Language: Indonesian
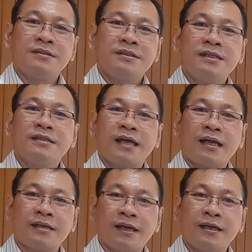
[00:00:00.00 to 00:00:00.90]
Cinta
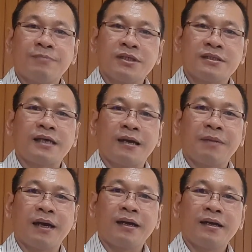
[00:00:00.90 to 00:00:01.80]
terhadap
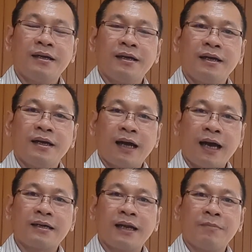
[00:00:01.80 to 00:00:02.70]
sesama
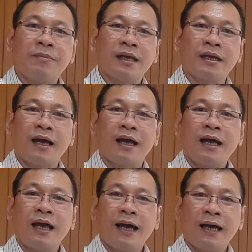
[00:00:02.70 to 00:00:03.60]
karena mereka
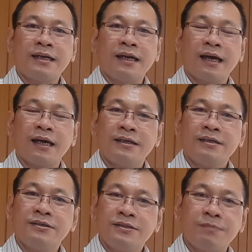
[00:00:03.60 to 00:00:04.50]
adalah
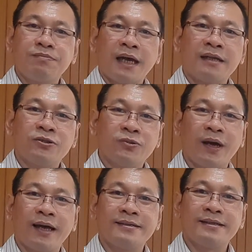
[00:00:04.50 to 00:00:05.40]
ciptaan
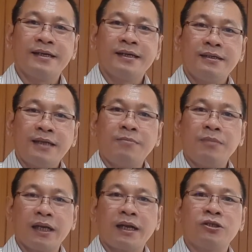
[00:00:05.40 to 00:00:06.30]
Tuhan dan
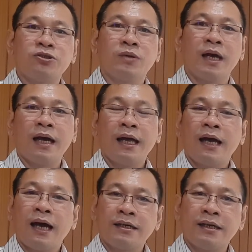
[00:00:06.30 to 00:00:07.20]
mereka juga
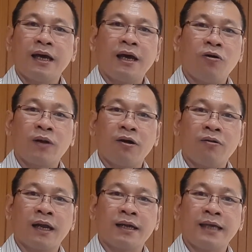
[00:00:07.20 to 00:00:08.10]
adalah
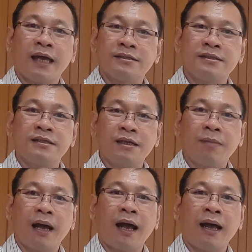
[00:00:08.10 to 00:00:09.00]
orang-orang yang
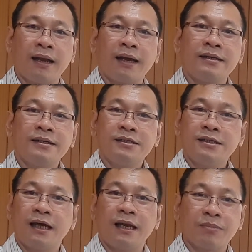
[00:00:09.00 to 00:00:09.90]
diterima Allah di
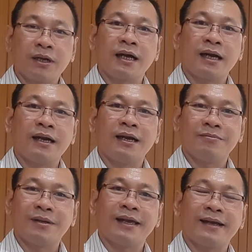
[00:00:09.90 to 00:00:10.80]
dalam kegagalan
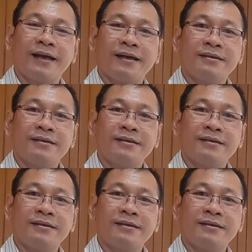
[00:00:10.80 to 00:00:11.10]
mereka.